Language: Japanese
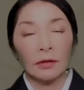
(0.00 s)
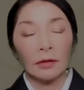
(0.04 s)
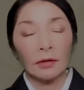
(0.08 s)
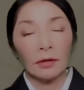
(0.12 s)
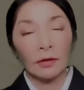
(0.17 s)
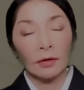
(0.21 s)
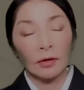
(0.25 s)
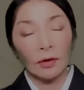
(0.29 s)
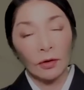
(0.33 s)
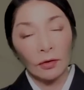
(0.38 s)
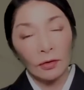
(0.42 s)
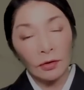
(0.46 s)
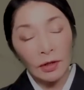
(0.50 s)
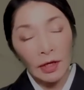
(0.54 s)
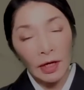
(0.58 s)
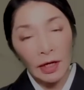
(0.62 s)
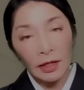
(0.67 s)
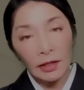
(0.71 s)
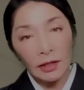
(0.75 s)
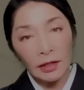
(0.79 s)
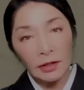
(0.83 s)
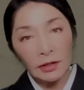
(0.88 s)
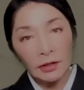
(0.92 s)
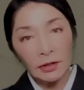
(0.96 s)
こんな
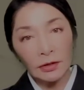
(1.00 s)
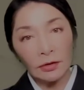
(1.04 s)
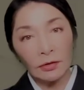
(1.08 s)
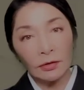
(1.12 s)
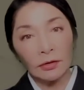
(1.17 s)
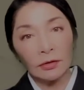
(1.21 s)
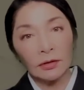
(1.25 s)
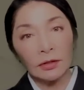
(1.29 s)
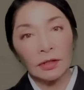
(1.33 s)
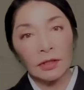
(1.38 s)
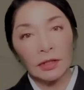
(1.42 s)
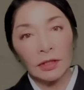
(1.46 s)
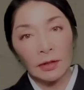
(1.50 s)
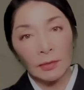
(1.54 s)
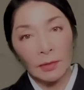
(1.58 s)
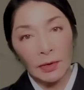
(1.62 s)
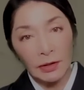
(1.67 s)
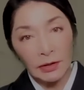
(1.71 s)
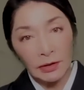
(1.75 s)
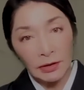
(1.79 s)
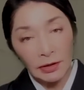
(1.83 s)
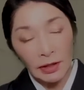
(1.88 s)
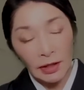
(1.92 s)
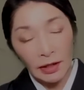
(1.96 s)
話を聞きま
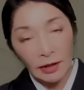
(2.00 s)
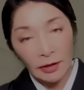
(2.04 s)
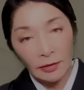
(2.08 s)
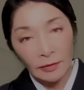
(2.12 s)
した。